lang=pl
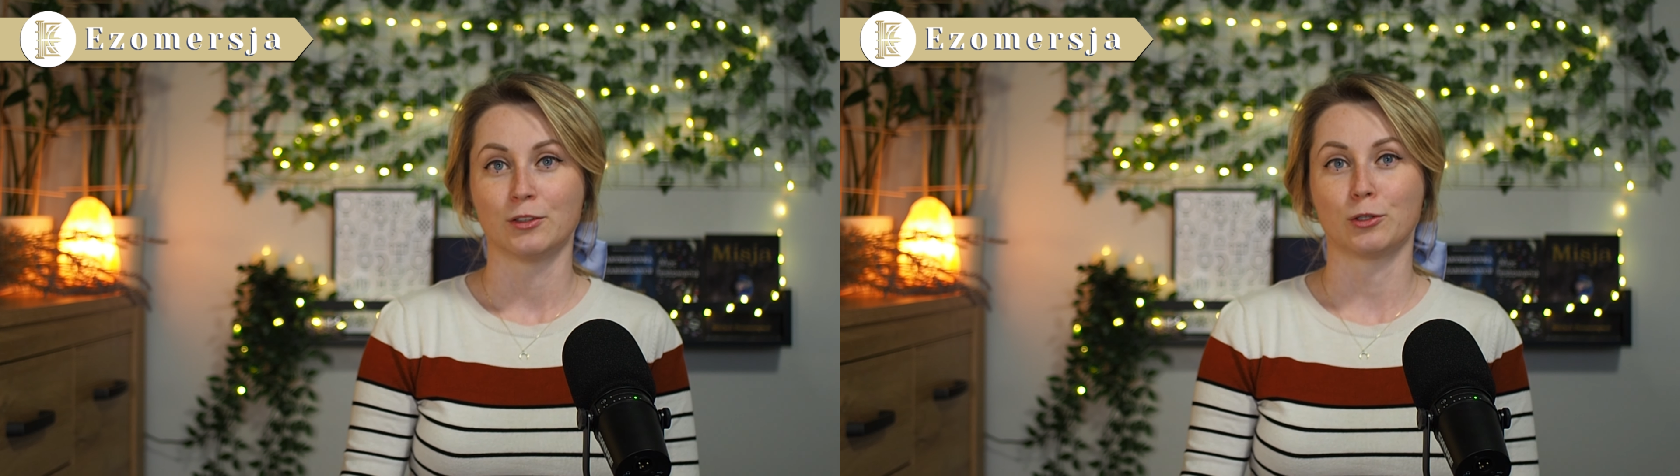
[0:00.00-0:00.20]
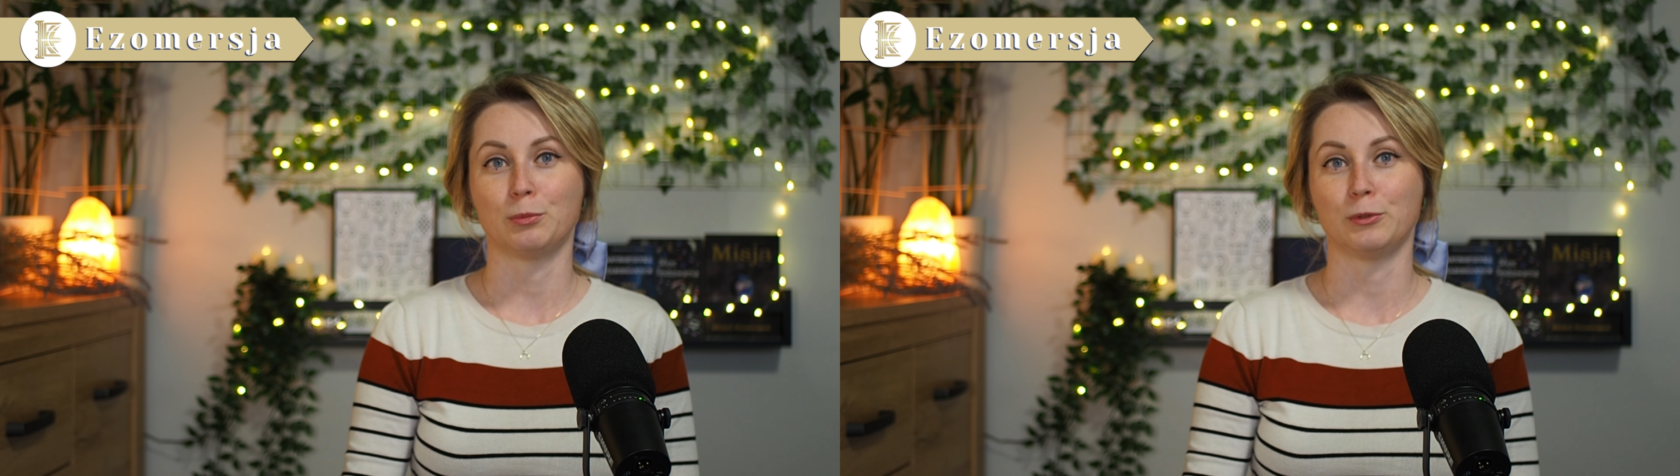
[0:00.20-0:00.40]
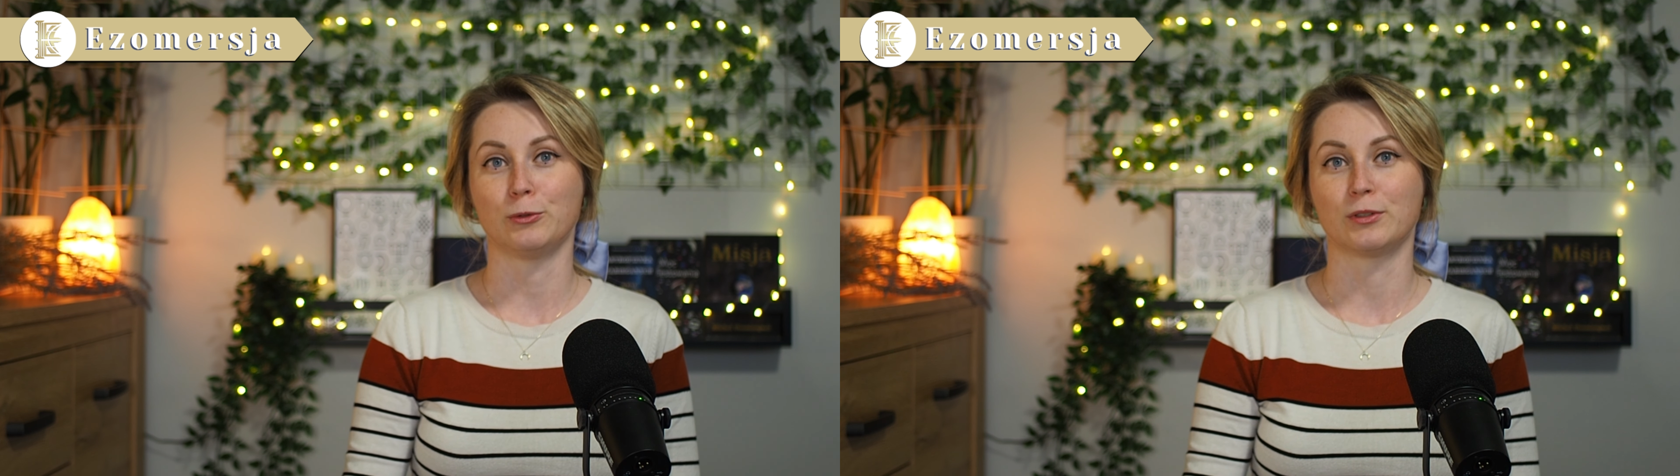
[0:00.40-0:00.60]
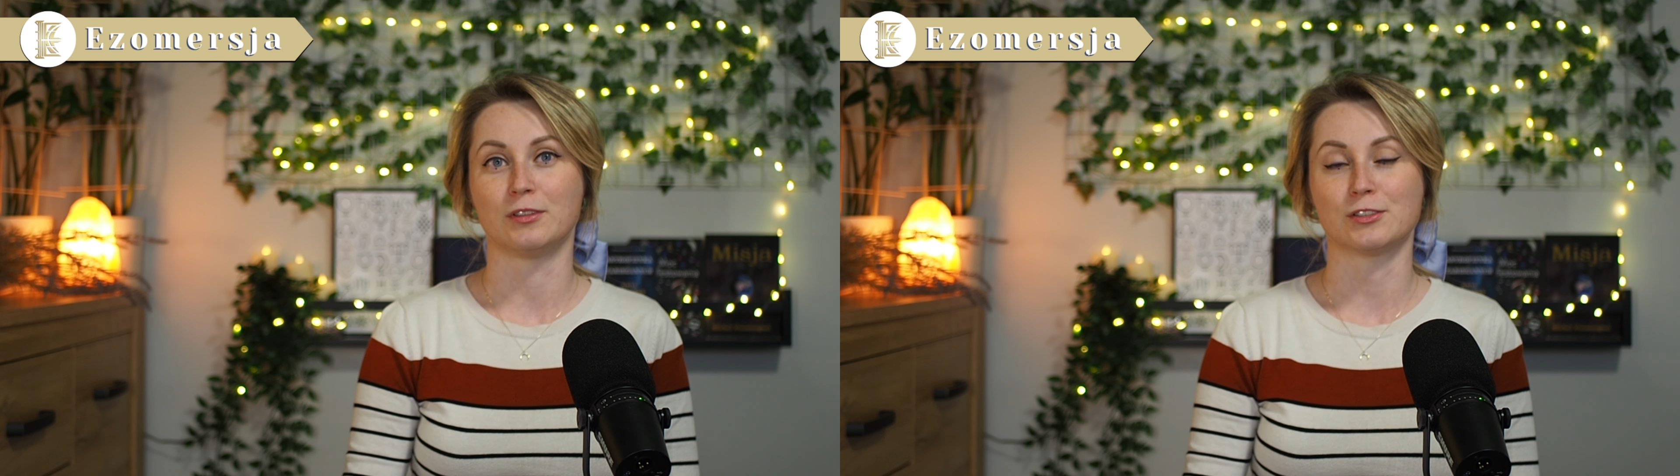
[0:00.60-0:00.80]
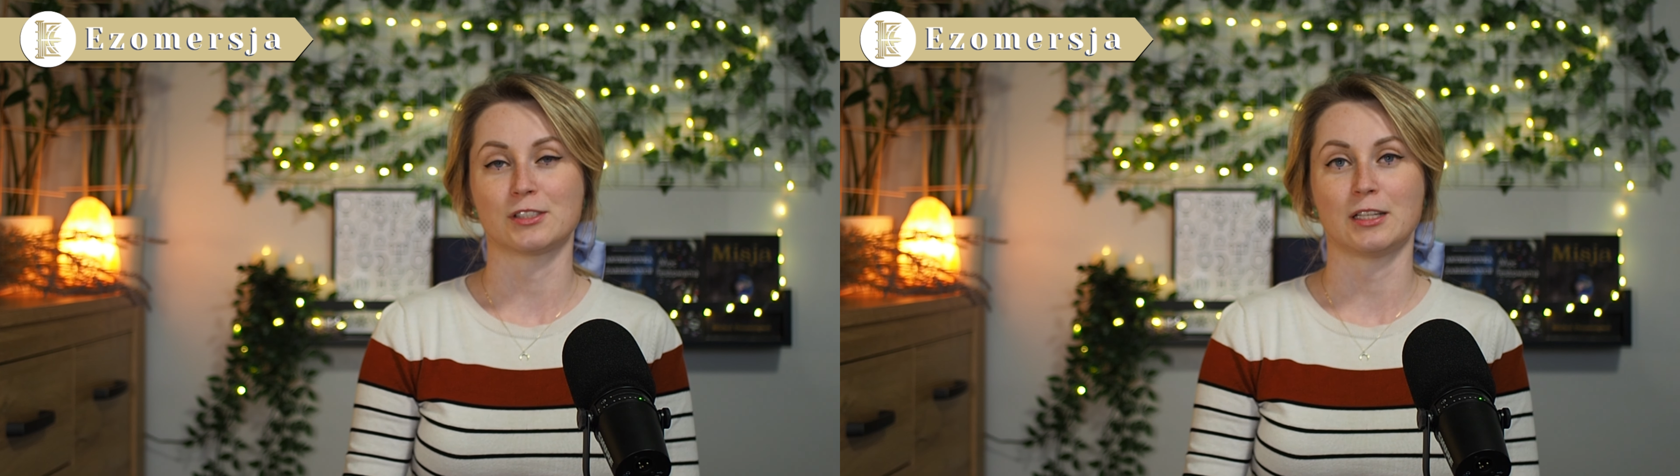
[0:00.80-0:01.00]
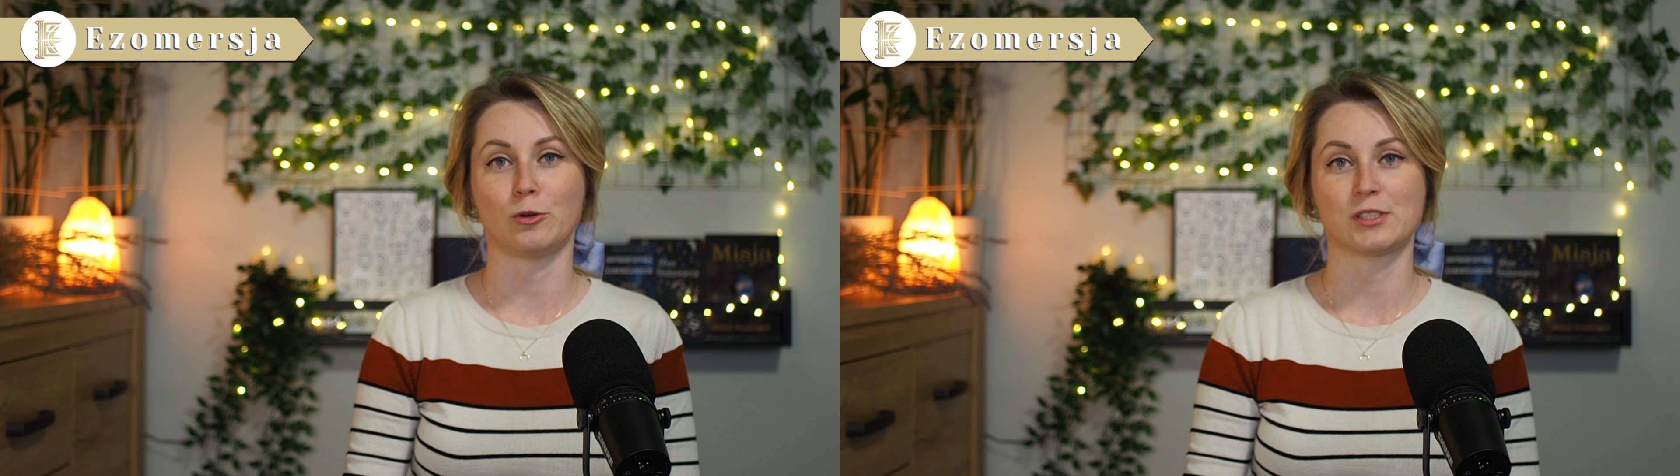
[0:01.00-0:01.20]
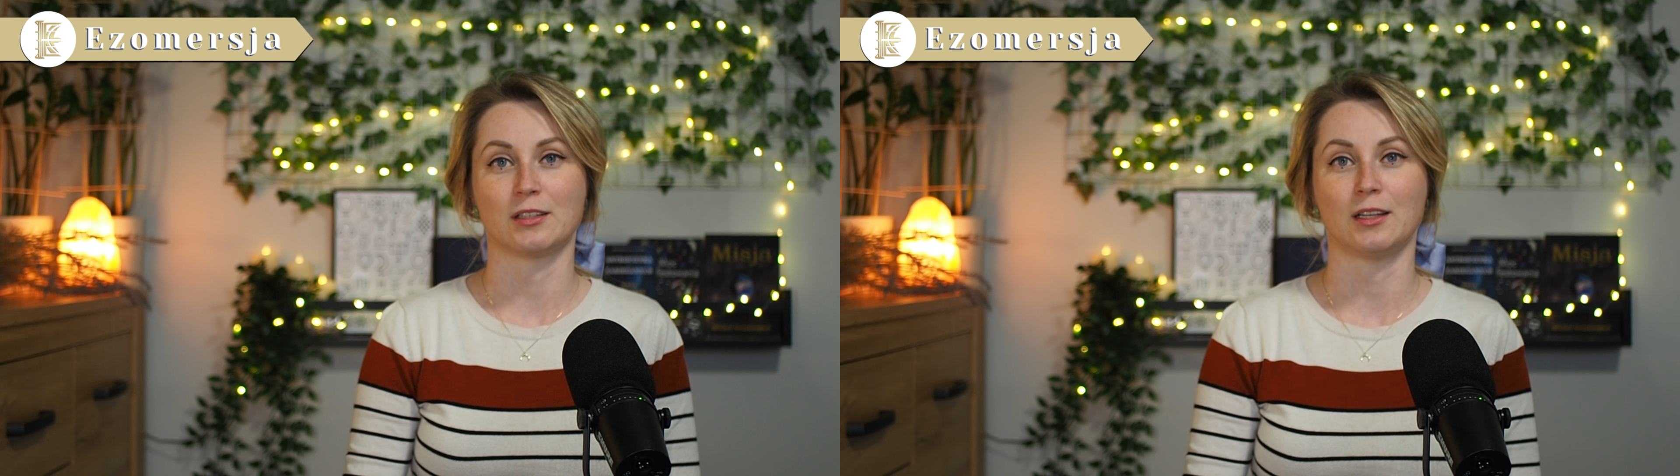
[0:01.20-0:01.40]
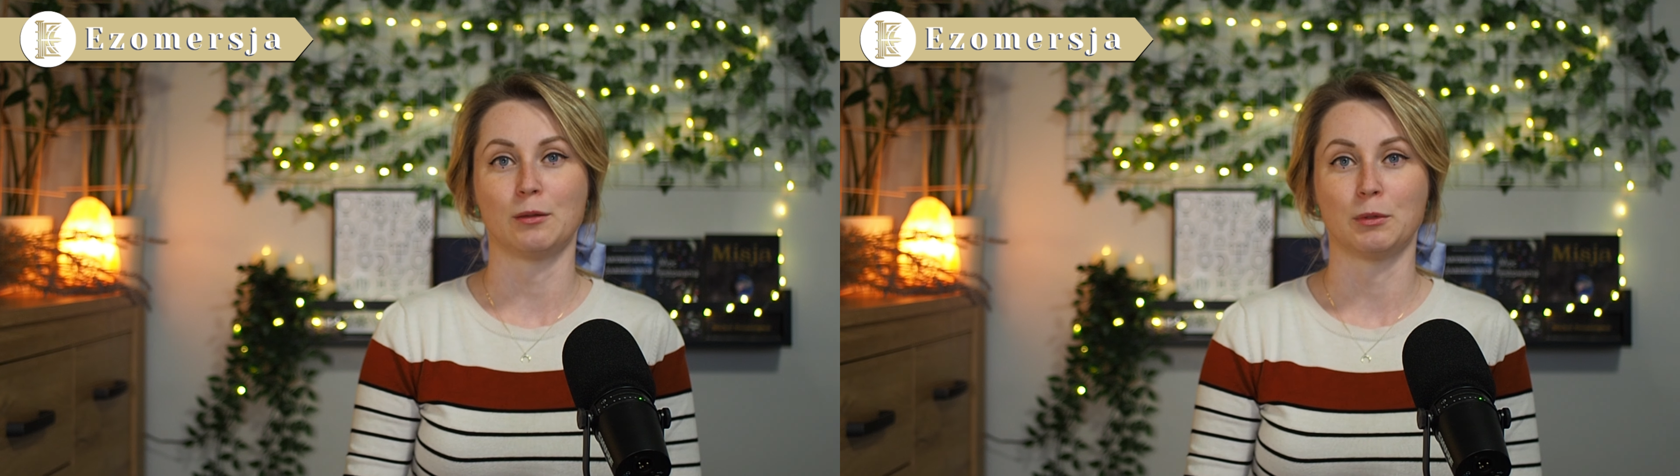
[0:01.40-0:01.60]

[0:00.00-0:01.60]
to był, gdy zostało zadane